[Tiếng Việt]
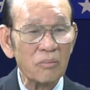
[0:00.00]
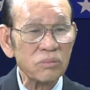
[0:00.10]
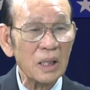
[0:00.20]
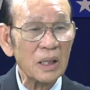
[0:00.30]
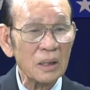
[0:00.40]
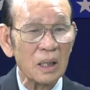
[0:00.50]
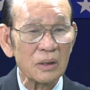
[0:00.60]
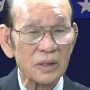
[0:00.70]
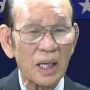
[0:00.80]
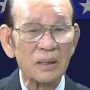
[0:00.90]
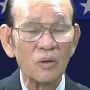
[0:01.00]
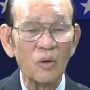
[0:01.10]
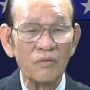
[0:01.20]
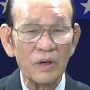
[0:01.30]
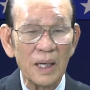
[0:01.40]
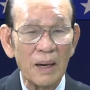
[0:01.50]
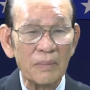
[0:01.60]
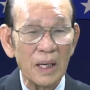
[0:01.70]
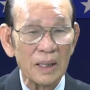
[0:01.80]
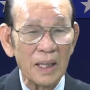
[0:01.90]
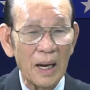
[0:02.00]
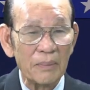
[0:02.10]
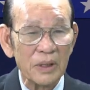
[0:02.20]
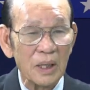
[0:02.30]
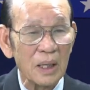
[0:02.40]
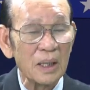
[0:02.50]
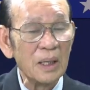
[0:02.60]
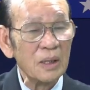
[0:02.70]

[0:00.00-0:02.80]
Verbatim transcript: công ty đường sắt của Việt Nam hiện tại bây giờ